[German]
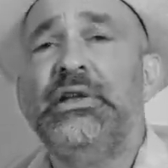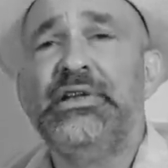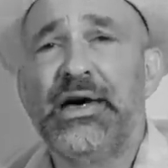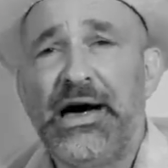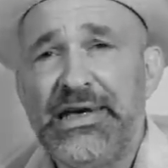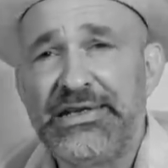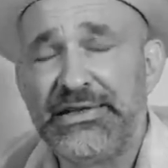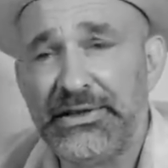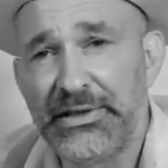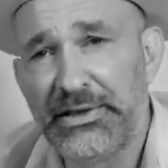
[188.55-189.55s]
Die
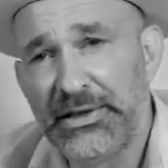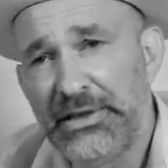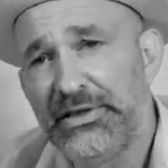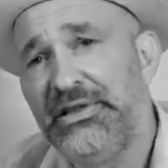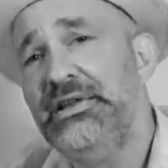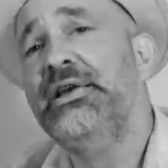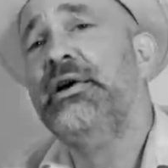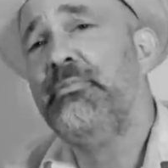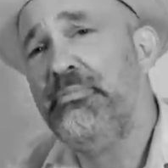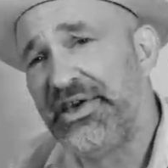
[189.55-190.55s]
Reichen, die
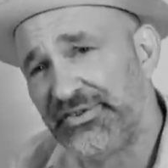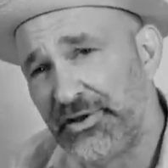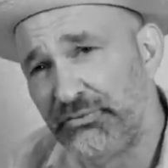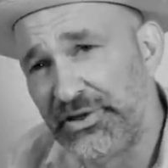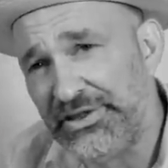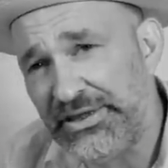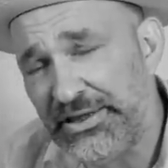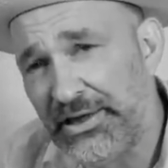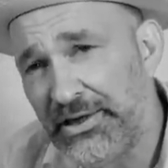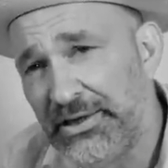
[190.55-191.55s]

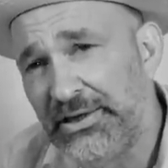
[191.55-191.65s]
Besserverdiener,